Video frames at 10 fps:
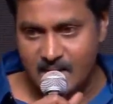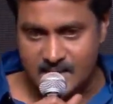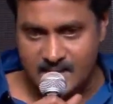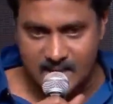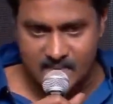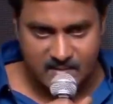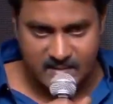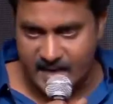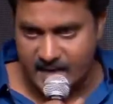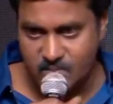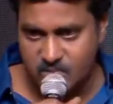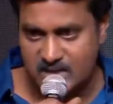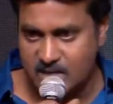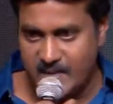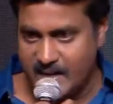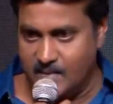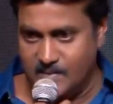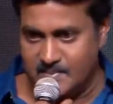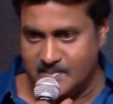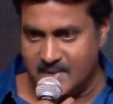ఎందుకంటే మనం వెనక్కి ముందుకి పెట్టలేం
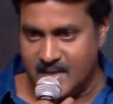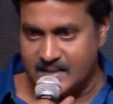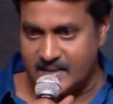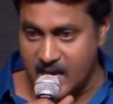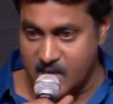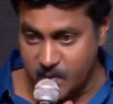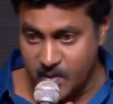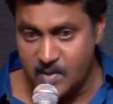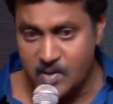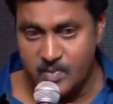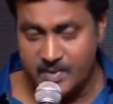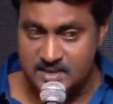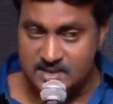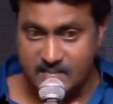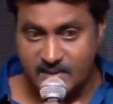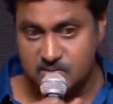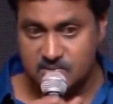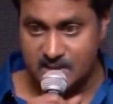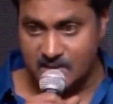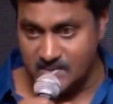అది అయిపోయే లోపు నేను సినిమా
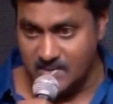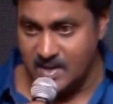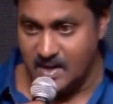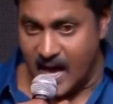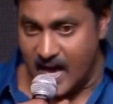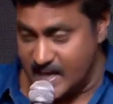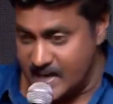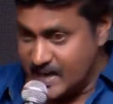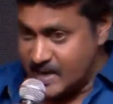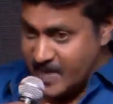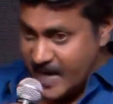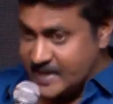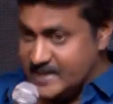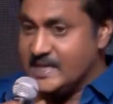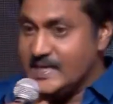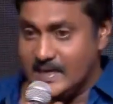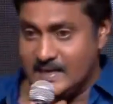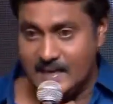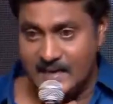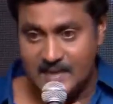చూశాను అవన్నీ ఇక్కడ ప్రాక్టీస్ చేయాలి
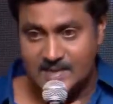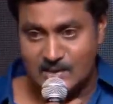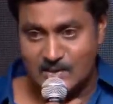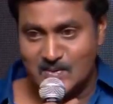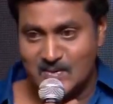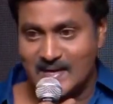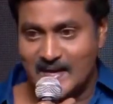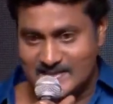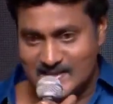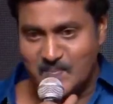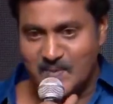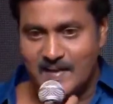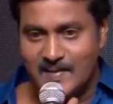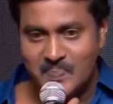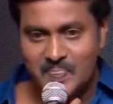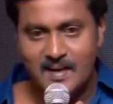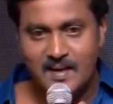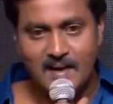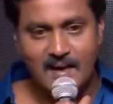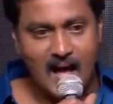నేను డ్యాన్సులు అని చెప్పి
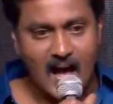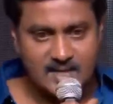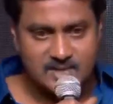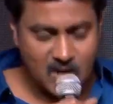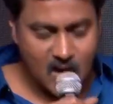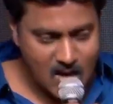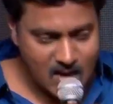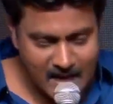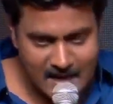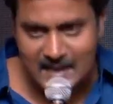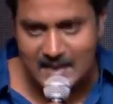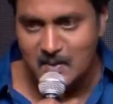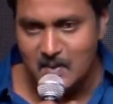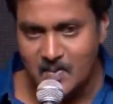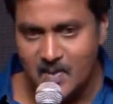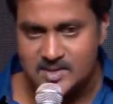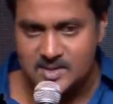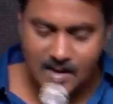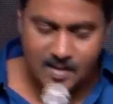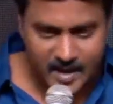ఆ సాంగ్ ఎండ్ అయ్యే లోపు ఆ
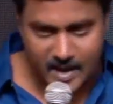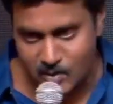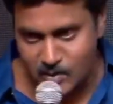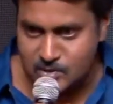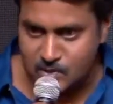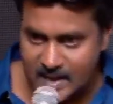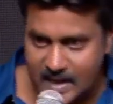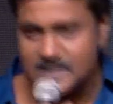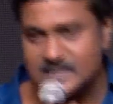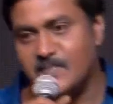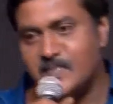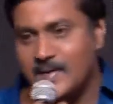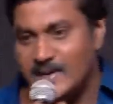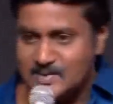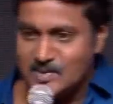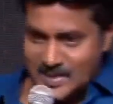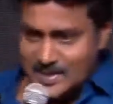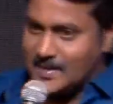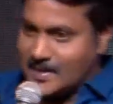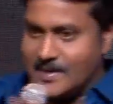సాంగ్లో ఎన్ని గుర్తుంటే అన్ని స్టెప్లో వేసి
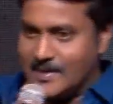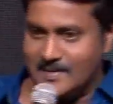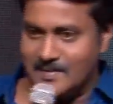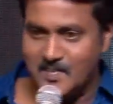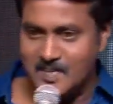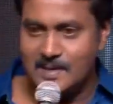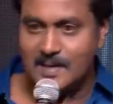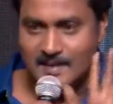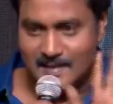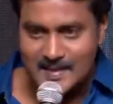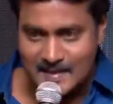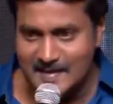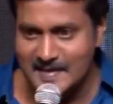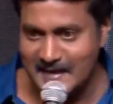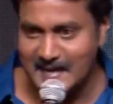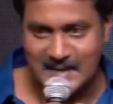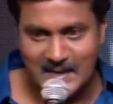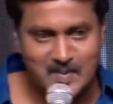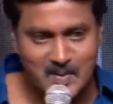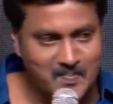ఉండండి అక్కడ మిడ్ నైట్ అదే ఆ
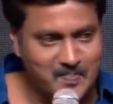టైంలో